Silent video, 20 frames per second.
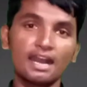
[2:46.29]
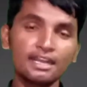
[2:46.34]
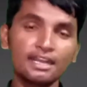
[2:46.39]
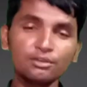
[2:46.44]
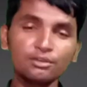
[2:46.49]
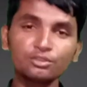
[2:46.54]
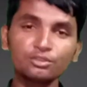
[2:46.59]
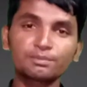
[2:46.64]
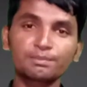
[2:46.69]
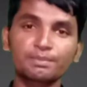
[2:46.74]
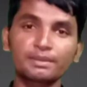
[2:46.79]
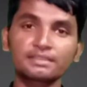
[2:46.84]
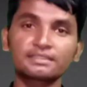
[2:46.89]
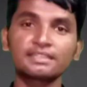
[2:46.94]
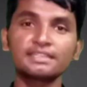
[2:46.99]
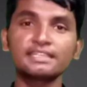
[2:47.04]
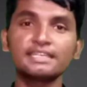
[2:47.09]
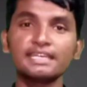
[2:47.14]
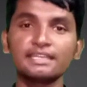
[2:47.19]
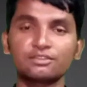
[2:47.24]
अगर उस
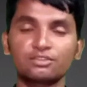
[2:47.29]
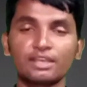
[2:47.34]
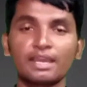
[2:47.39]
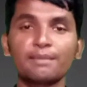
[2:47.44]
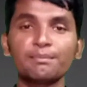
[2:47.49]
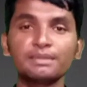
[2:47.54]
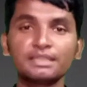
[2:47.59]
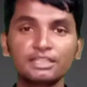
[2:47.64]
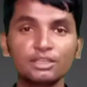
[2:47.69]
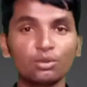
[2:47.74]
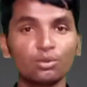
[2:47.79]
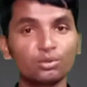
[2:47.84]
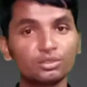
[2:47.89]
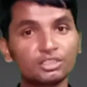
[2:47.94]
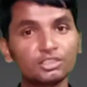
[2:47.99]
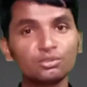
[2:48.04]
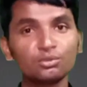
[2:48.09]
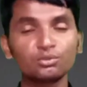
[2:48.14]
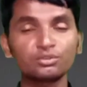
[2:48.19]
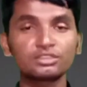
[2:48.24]
पर्सन की सहमति
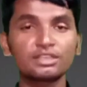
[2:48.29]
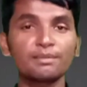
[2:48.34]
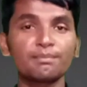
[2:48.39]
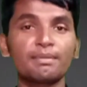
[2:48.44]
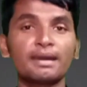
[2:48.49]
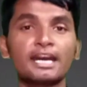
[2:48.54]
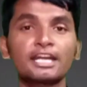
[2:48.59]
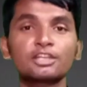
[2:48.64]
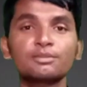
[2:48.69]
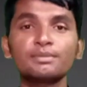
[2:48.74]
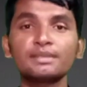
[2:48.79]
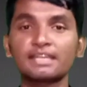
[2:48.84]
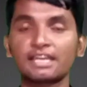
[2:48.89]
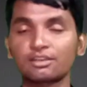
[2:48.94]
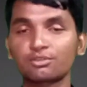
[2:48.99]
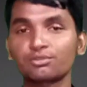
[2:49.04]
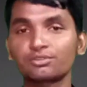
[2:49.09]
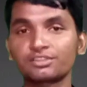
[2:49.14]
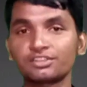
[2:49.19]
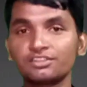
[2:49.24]
होती है तो उसके बाद में
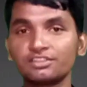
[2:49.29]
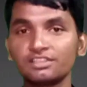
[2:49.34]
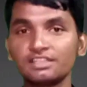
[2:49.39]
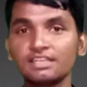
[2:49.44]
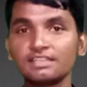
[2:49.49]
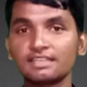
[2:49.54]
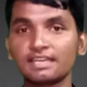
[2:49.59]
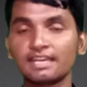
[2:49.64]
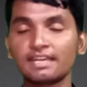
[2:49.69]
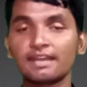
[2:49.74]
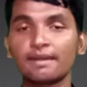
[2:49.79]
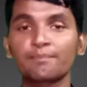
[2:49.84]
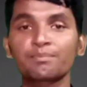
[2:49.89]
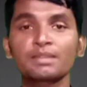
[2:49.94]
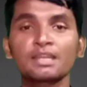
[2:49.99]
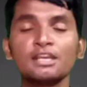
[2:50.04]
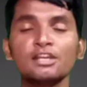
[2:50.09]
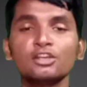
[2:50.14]
नार्को टेस्ट किया जाएगा